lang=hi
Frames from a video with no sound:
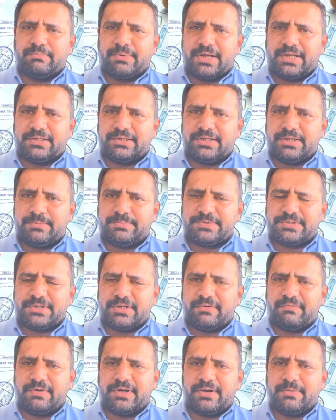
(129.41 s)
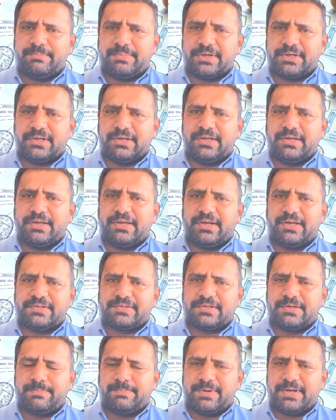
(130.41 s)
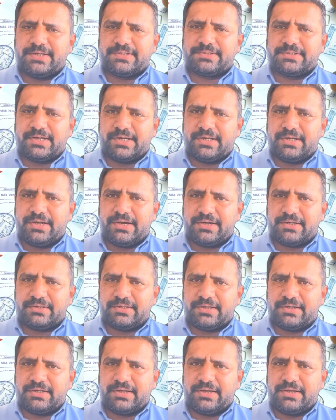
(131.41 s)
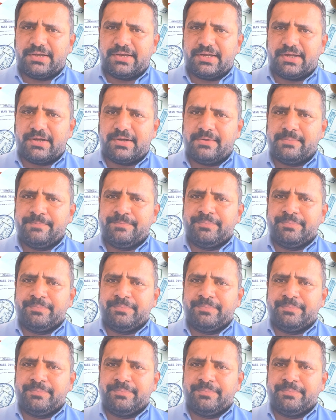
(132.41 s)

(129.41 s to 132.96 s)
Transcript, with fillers: मालदीव्स था वहाँ पर नहीं गया इसके पास थाईलैंड था नहीं गया